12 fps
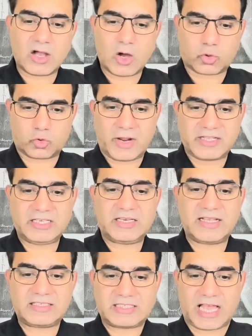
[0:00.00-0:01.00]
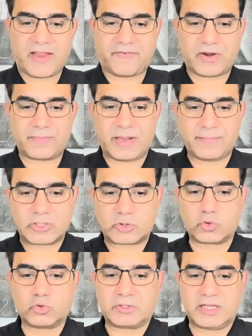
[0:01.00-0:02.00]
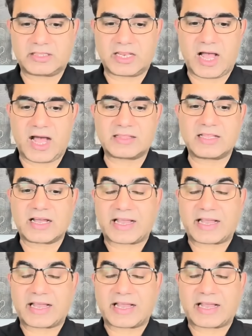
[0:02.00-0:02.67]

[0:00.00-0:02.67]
और कुरैशी ने साइफर में मौजूद इतलात